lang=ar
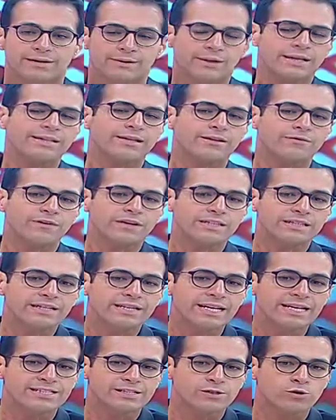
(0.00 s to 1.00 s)
ردة فعل
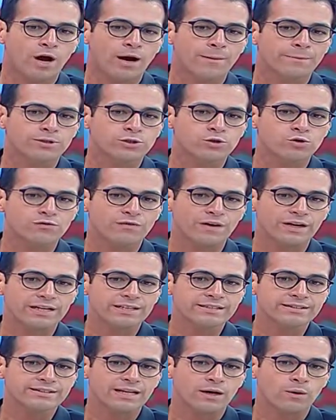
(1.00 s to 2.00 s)
الناس هي عم بتشوفك
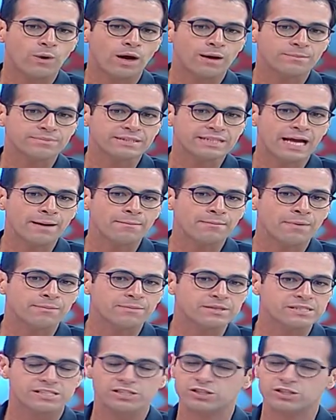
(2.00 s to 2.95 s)
انت وعم تتحمم نص